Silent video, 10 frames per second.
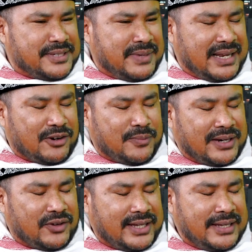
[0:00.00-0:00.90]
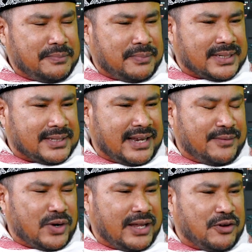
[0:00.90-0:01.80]
bismillahirrahmanirrahim.
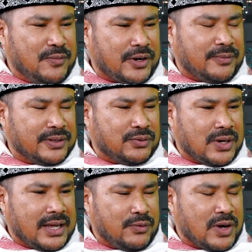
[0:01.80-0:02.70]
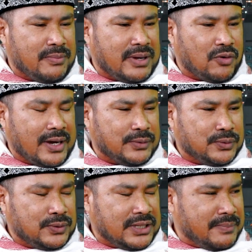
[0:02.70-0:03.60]
Assalamualaikum warahmatullahi
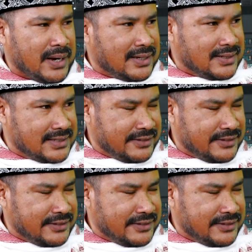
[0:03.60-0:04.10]
wabarakatuh. Terima kasih